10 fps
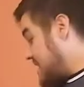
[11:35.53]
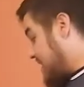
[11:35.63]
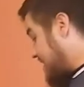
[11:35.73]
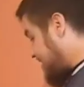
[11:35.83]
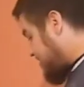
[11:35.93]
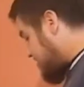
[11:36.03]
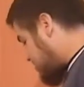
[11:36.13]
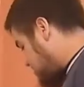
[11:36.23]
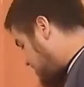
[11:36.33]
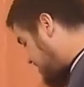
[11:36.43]
a
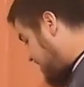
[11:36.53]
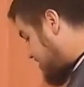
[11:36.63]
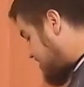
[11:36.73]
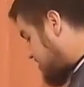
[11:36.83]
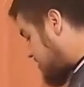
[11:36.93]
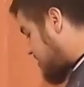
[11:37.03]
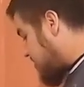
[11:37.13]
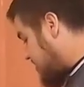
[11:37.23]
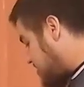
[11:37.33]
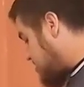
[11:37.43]
qué, a qué instancia
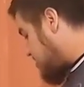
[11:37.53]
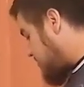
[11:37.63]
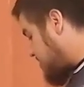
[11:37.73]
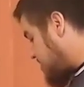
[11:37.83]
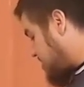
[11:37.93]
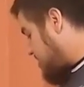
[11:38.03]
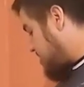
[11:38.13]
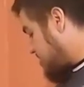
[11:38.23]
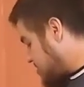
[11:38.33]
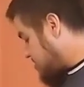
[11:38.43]
debe, se debe
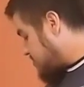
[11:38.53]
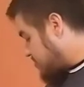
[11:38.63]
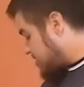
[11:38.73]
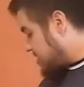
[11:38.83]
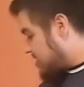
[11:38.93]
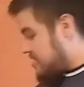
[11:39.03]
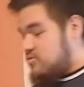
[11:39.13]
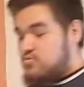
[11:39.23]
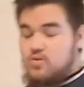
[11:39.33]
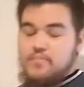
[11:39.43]
de de poner
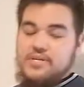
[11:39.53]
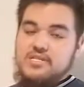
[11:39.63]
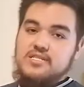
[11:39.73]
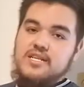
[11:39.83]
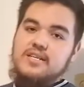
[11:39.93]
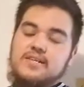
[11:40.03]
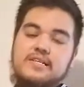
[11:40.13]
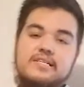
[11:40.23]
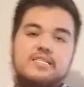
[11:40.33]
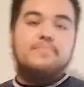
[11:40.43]
el tubo PTC.
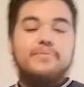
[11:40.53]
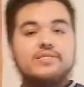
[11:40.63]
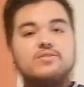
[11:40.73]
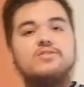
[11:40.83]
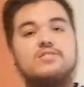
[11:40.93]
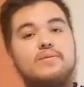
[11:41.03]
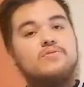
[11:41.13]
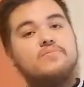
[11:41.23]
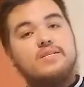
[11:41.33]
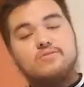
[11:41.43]
Y pues nos
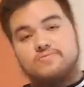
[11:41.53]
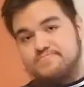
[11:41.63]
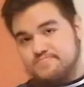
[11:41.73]
estamos viendo.